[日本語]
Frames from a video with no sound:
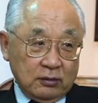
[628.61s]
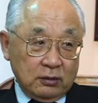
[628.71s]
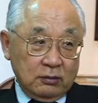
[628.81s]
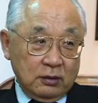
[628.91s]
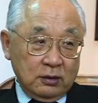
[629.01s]
う
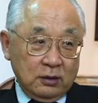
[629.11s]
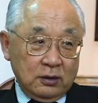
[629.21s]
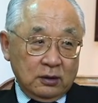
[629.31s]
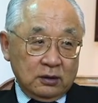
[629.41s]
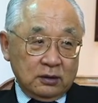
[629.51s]
ん、
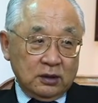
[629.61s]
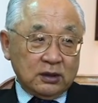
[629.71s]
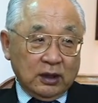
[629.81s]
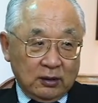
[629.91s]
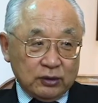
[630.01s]
絶
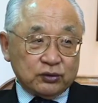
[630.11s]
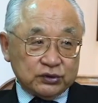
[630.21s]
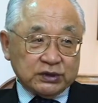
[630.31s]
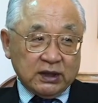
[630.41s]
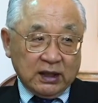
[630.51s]
対悪いこと
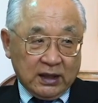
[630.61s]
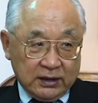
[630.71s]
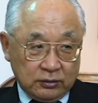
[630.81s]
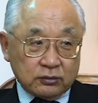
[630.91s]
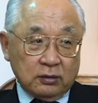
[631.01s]
したらいかな
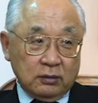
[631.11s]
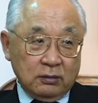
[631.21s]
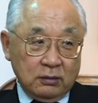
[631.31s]
いよと。